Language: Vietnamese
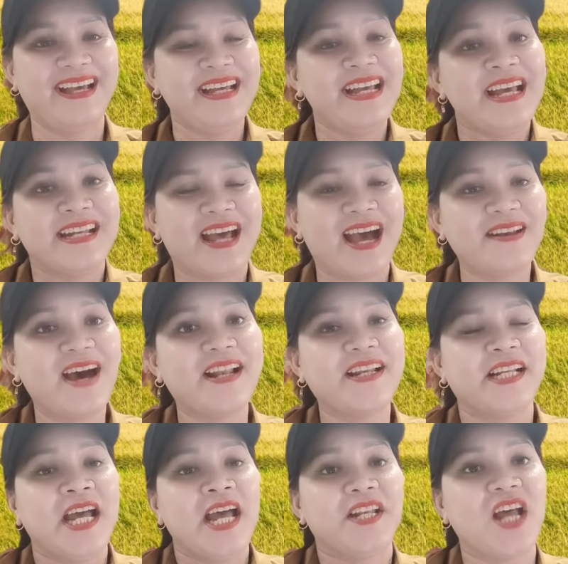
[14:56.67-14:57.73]
đó đó nên
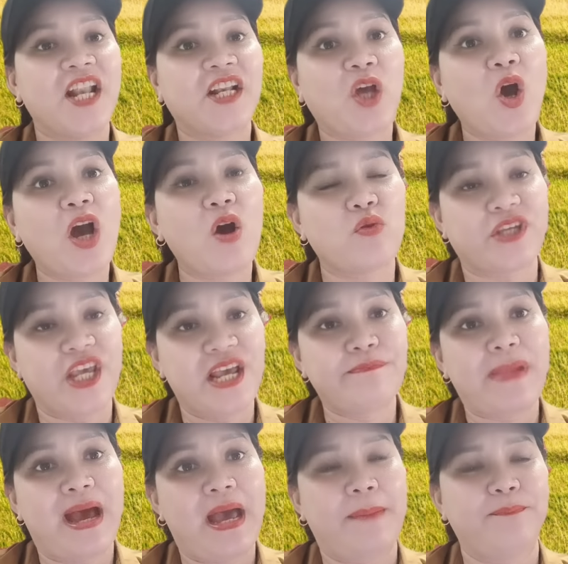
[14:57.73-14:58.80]
nên có câu chuyện
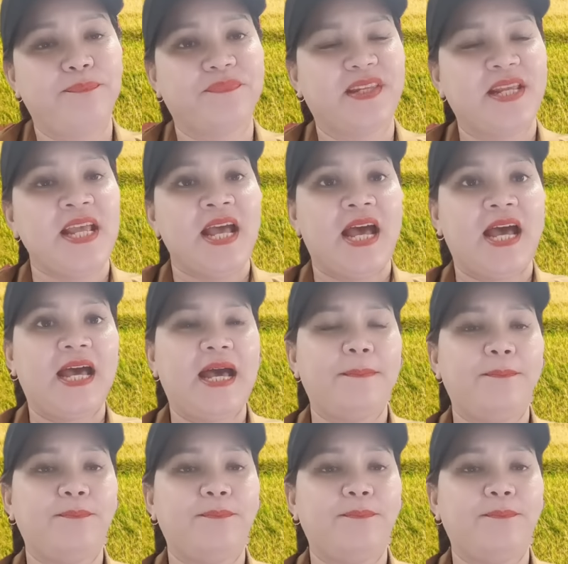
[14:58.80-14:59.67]
mà à,